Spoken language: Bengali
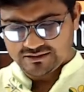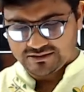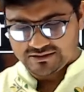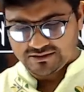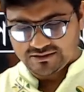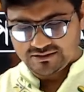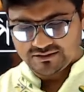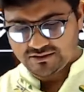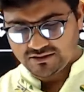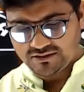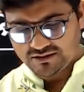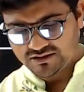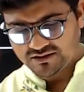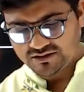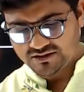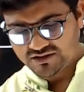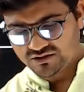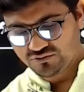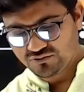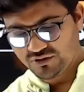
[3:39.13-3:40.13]
ঋতু আক্তার
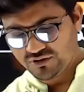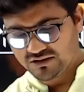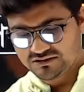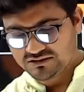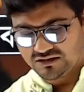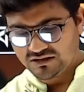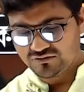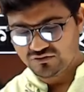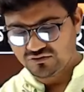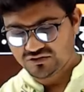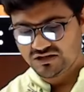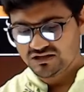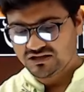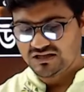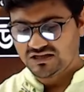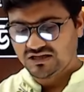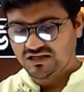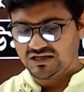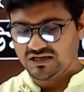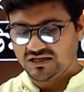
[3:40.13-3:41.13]
নরসিংদী থেকে
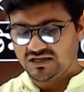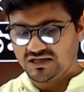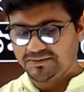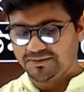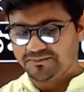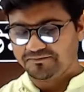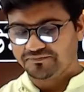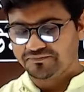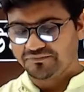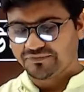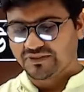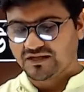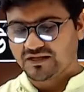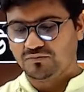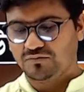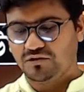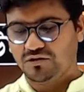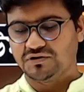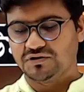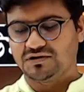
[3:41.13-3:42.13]
মোহাম্মদ
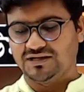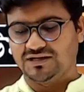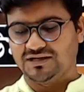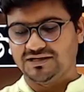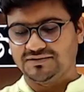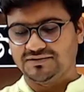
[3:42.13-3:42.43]
তানবীর